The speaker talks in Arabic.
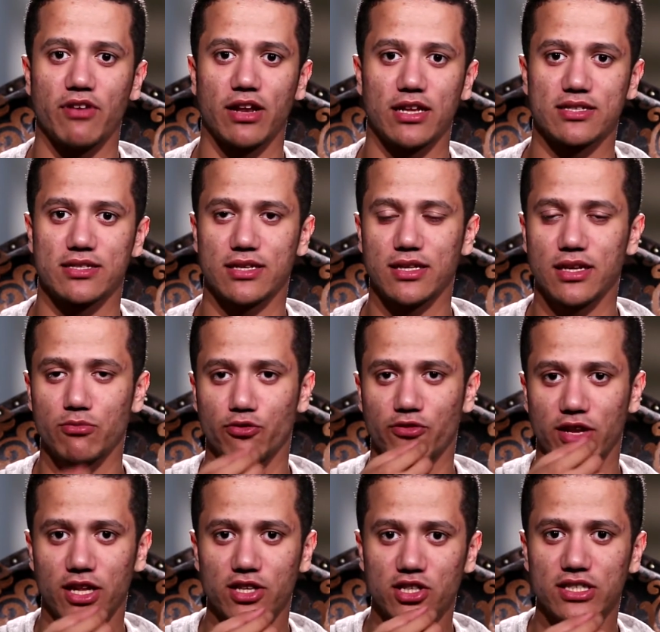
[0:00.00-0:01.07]
فالاسنان
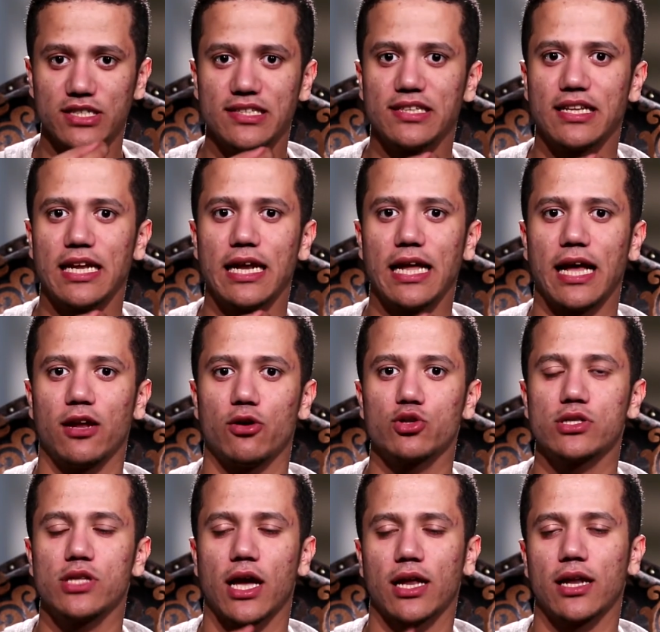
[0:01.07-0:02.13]
المفلجه دي, دي دلاله على
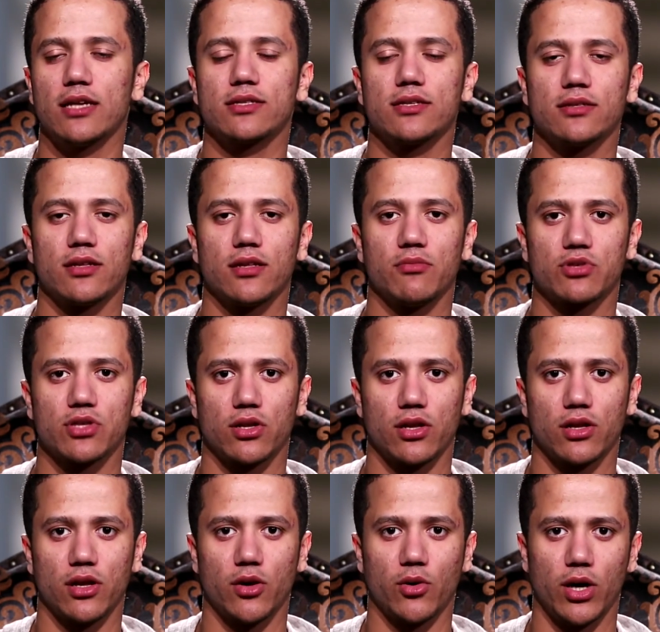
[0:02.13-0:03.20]
حسن اخلاق سيدنا النبي
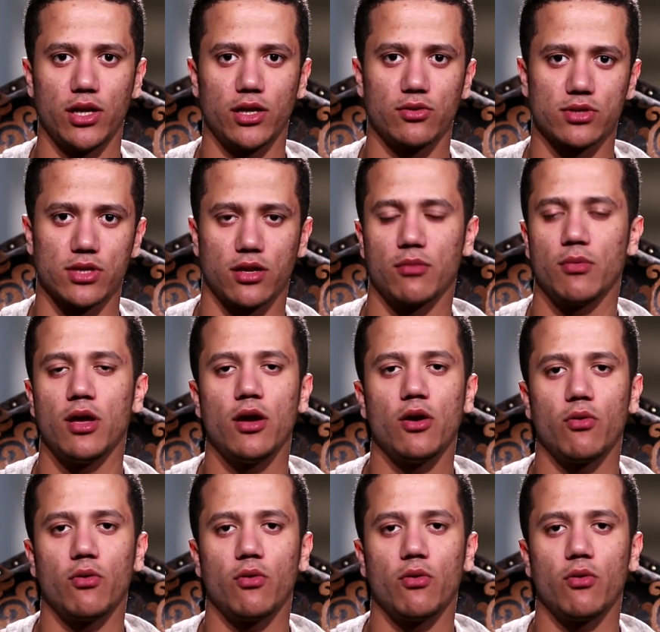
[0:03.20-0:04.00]
صلى الله عليه وسلم